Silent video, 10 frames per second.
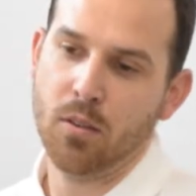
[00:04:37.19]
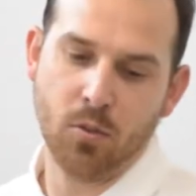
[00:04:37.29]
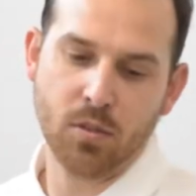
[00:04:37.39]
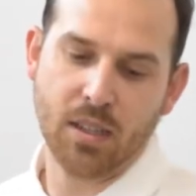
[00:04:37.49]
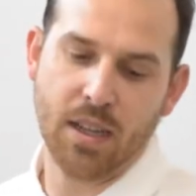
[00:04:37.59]

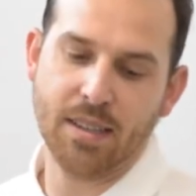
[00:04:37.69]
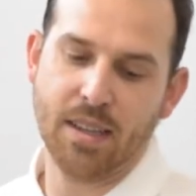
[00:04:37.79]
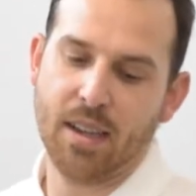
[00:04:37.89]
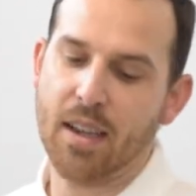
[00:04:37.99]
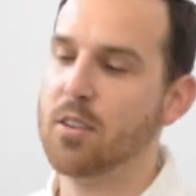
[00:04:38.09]
und kann
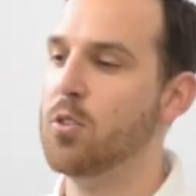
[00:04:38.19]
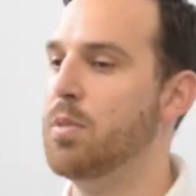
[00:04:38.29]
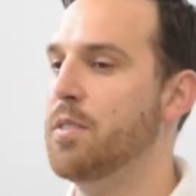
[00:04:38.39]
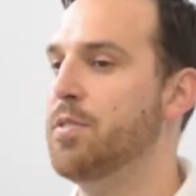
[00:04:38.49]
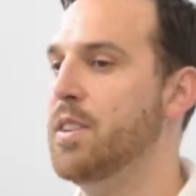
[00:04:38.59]
direkt
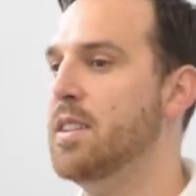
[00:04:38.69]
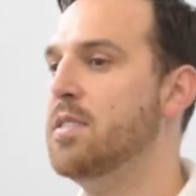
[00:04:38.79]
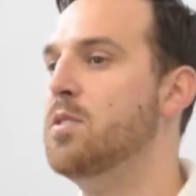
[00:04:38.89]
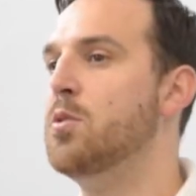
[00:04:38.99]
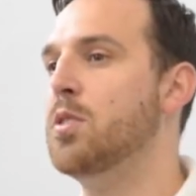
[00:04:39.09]
über
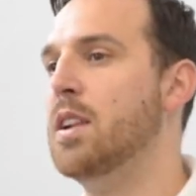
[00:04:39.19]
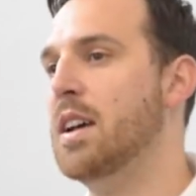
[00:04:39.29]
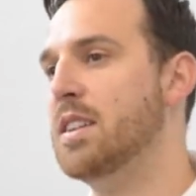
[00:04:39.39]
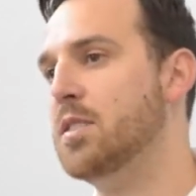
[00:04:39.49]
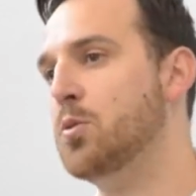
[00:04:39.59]
Fliesen oder
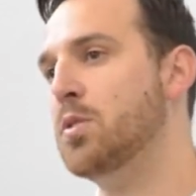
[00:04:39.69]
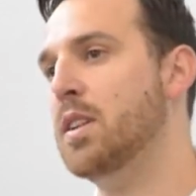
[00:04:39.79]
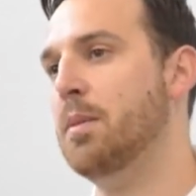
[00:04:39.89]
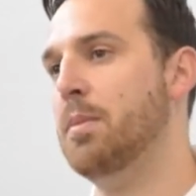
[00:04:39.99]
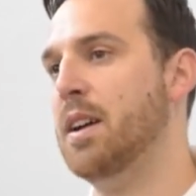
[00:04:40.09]
leichte
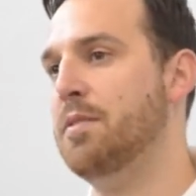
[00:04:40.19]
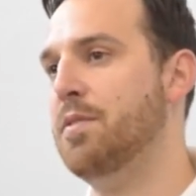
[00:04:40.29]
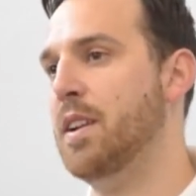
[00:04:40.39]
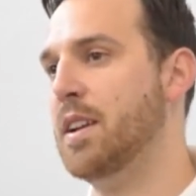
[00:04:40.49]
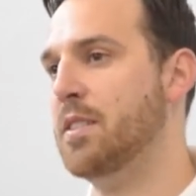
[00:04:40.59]
Unebenheit
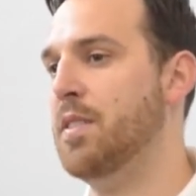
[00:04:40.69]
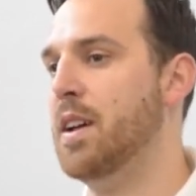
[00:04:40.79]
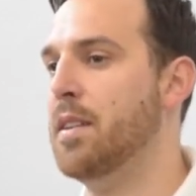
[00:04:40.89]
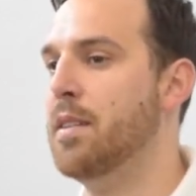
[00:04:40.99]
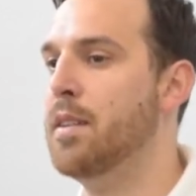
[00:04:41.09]
verlegt
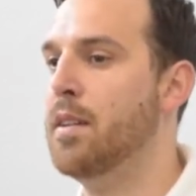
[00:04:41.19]
werden.